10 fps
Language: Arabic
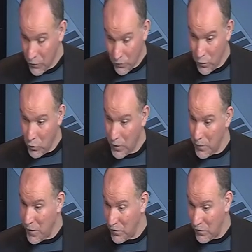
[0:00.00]
تسوون
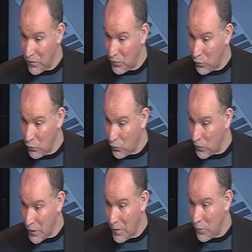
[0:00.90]
المنس
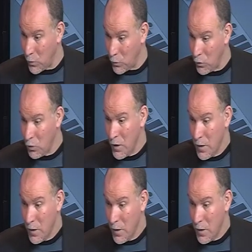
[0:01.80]
زنوزون نامبورتو